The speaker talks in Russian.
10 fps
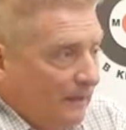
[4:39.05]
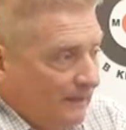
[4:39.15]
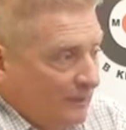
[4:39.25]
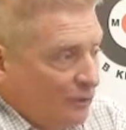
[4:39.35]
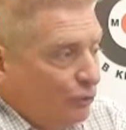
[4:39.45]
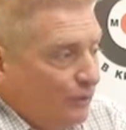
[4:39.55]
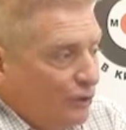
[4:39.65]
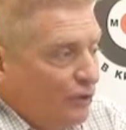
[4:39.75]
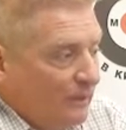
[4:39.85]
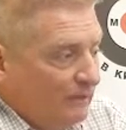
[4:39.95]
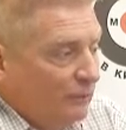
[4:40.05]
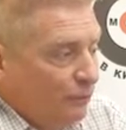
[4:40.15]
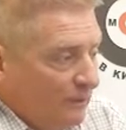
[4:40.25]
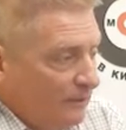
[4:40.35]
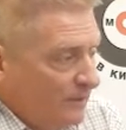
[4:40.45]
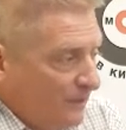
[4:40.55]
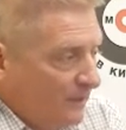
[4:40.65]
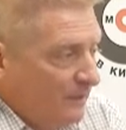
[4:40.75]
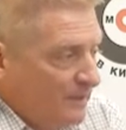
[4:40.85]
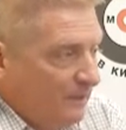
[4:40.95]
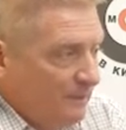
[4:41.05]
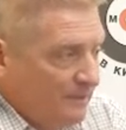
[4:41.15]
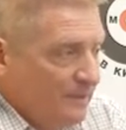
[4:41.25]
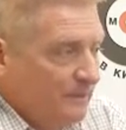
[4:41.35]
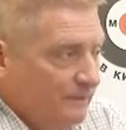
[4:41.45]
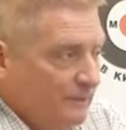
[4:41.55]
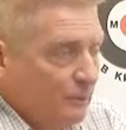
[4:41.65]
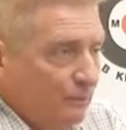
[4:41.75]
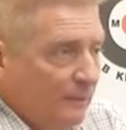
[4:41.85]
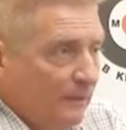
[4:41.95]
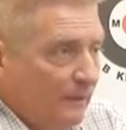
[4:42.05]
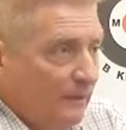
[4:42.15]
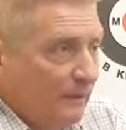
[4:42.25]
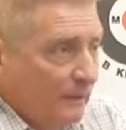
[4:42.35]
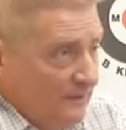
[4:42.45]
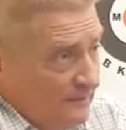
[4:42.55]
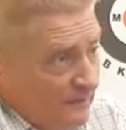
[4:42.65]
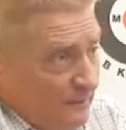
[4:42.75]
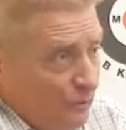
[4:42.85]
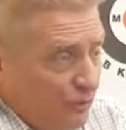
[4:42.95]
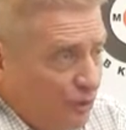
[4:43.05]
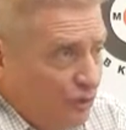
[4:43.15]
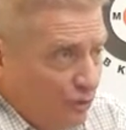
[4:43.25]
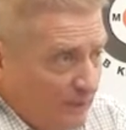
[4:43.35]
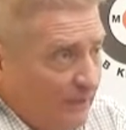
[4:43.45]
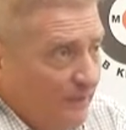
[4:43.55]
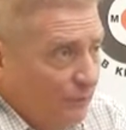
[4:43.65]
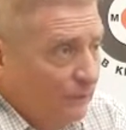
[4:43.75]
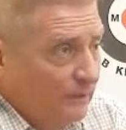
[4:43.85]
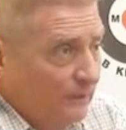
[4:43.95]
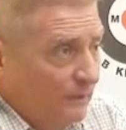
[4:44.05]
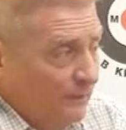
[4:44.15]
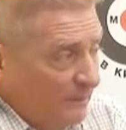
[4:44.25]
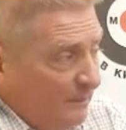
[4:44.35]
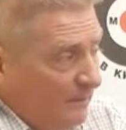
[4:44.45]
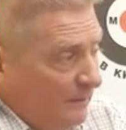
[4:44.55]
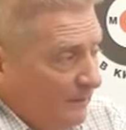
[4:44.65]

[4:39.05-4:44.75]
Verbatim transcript: Даже то решение в итоге, вот смотрите, если бы оппозиция не выступала, осталось бы женщине 63 года. Понимаете?